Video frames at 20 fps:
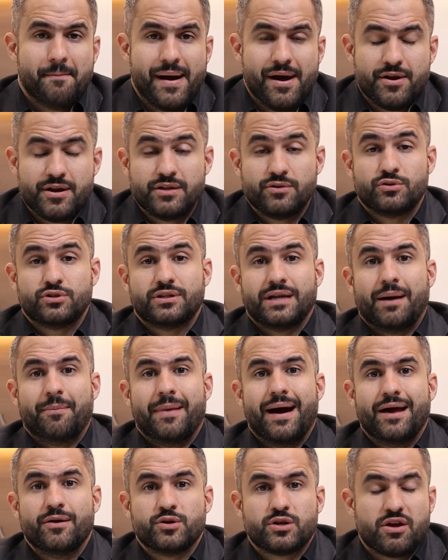A maioria dos
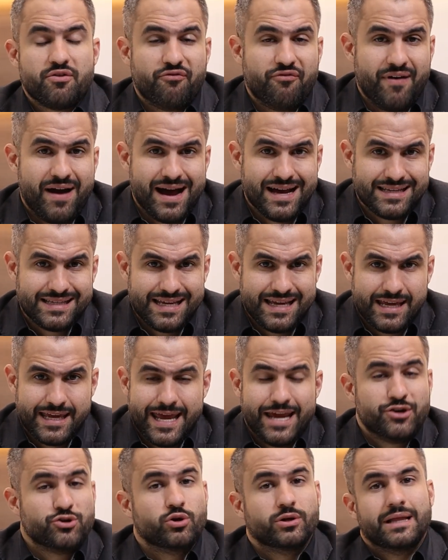trabalhos que fazem
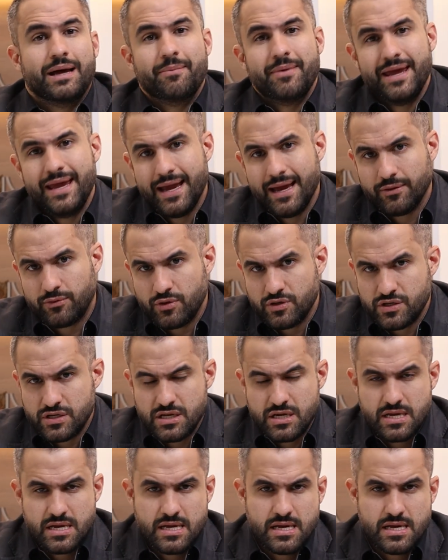questionamentos e,